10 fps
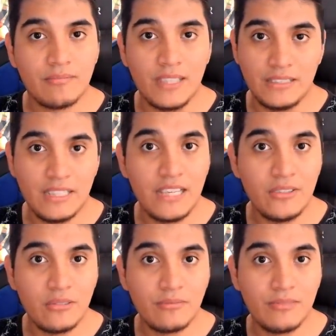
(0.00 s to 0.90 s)
Este
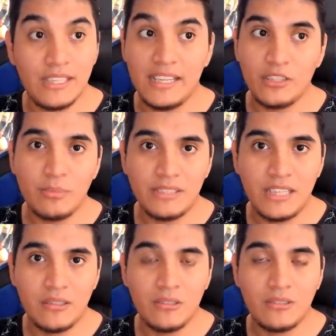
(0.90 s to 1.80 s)
año y el año
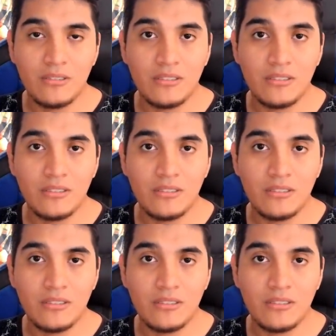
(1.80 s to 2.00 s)
pasado